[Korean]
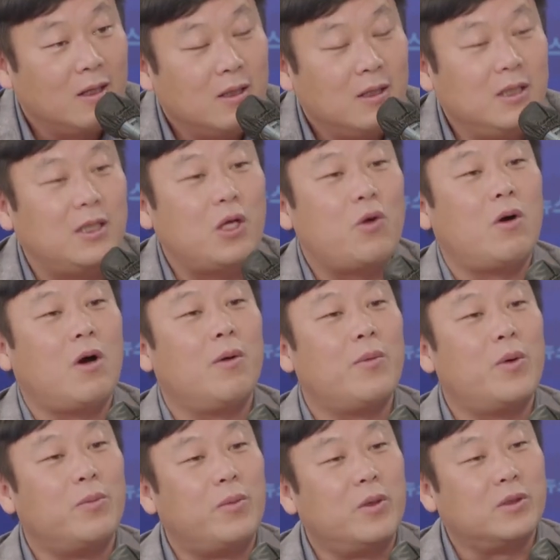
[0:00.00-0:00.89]
이대로
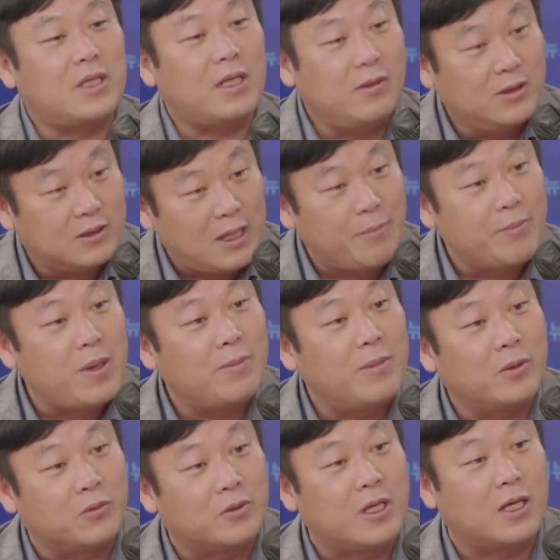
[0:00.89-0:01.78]
가면 뭐
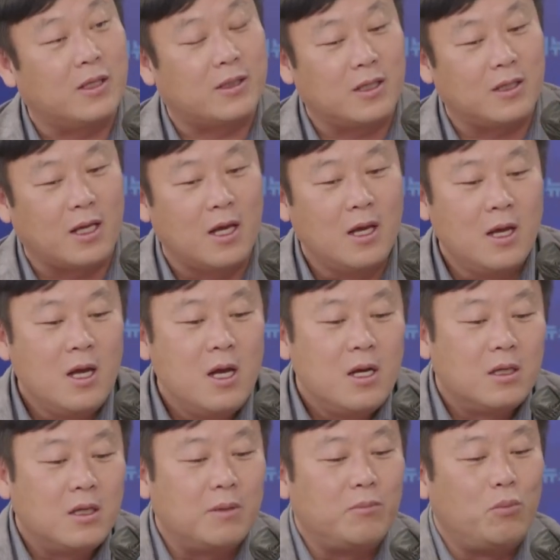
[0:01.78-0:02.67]
삼백만도 될 텐데
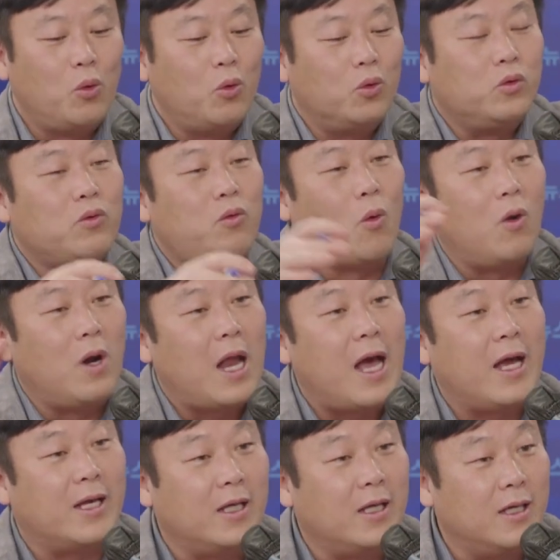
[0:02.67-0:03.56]
그런 모든
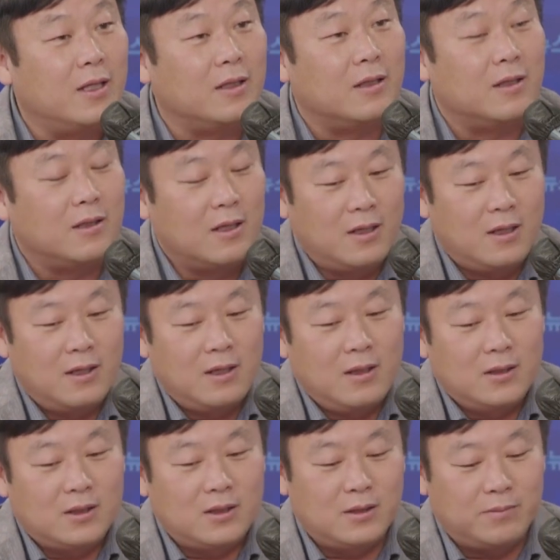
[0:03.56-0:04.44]
온라인 음.
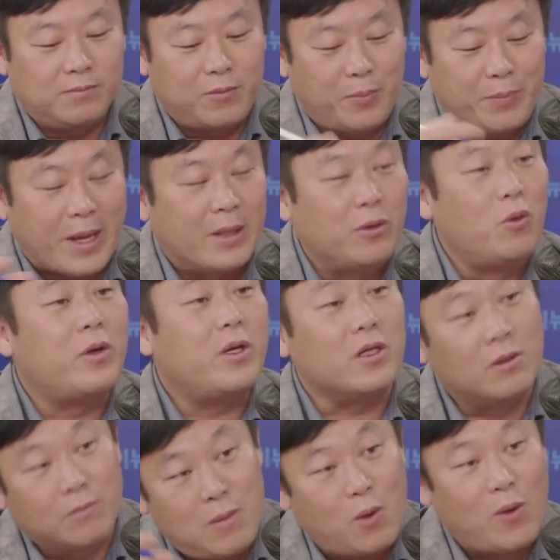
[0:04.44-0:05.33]
지금 뭐 뱃노래
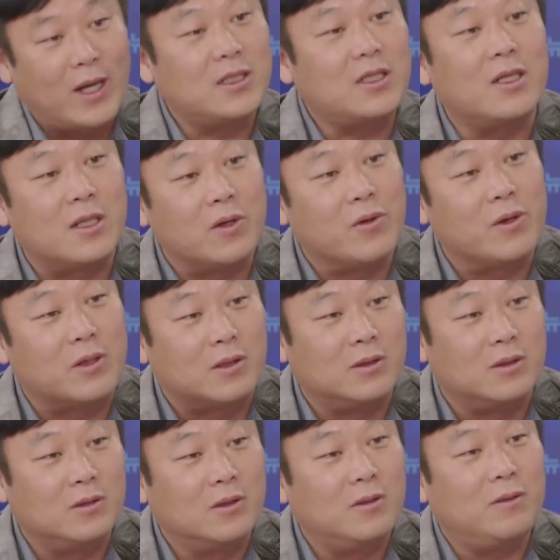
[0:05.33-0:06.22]
정말 화제가 되고
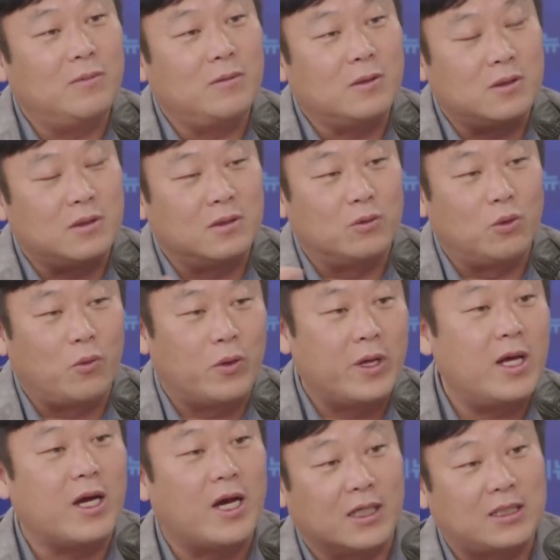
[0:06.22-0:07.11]
있거든요. 맞아요. 그
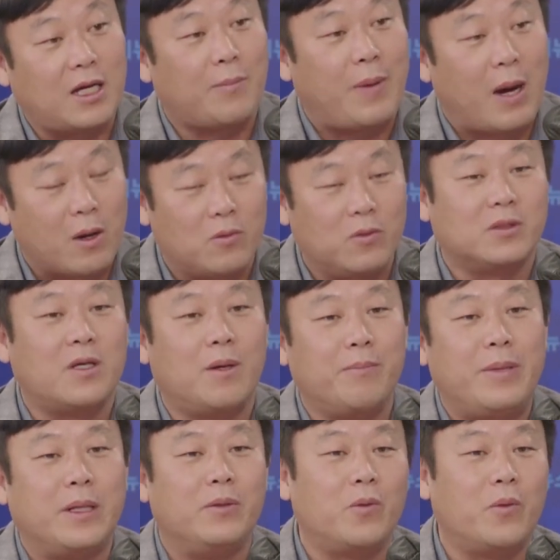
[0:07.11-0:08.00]
노래 가사 네, 바꿔서 한
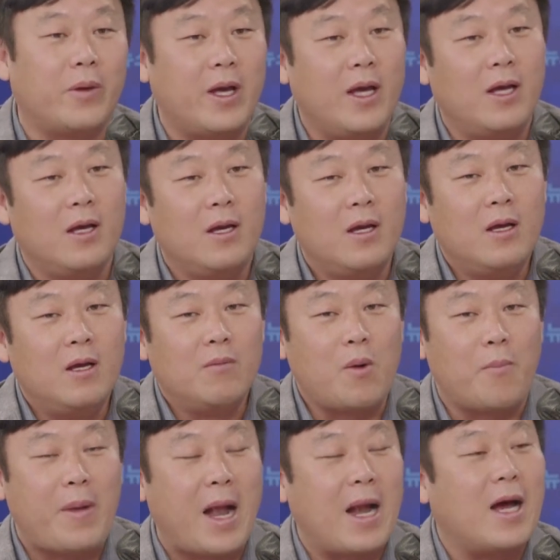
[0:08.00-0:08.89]
네, 뱃노래. 네, 네.
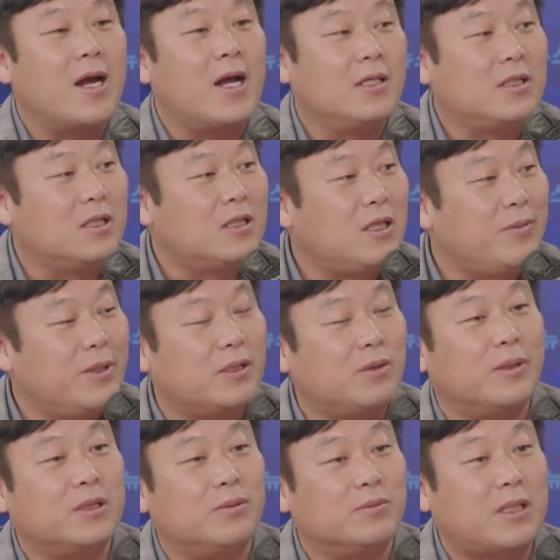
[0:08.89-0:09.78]
빨간아재
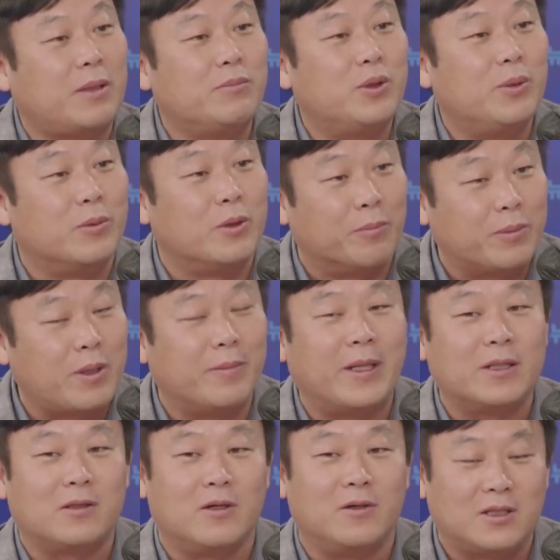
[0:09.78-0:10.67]
티비에서만 지금 삼십만 넘게
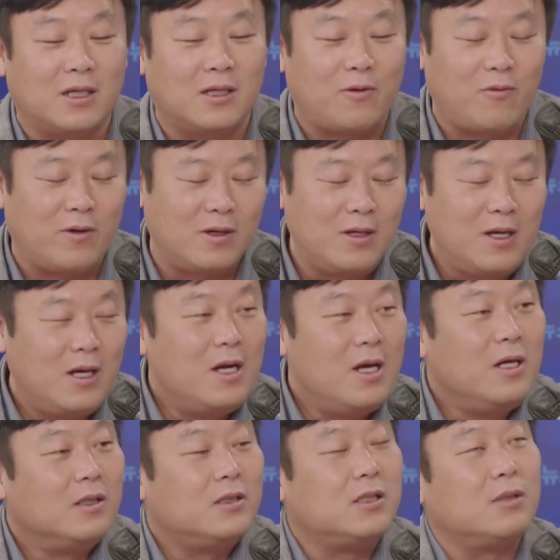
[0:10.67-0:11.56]
봤더라고요. 그러니까,
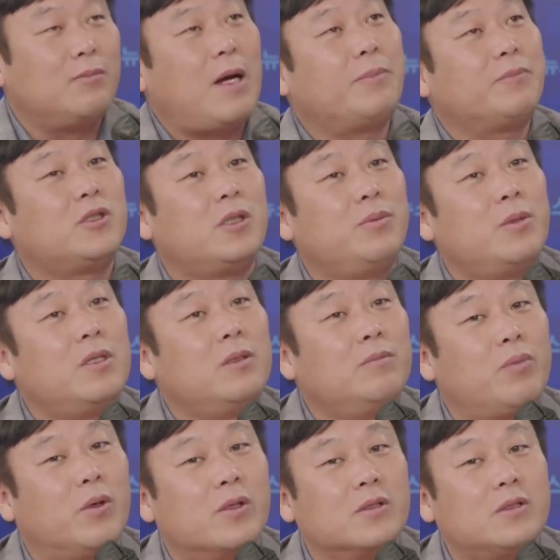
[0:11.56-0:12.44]
네. 지금
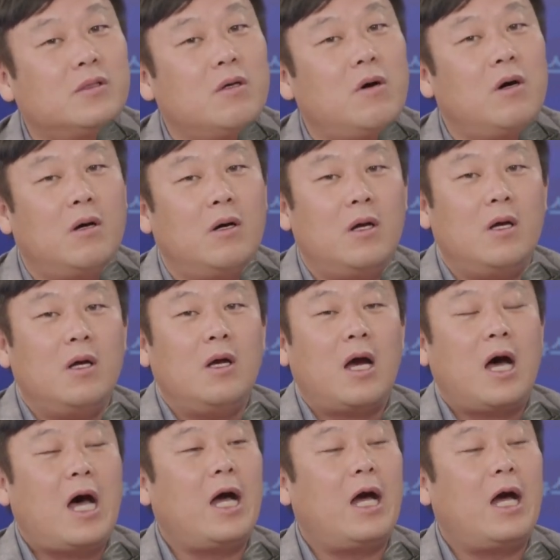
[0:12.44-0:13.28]
합치면 벌써 하,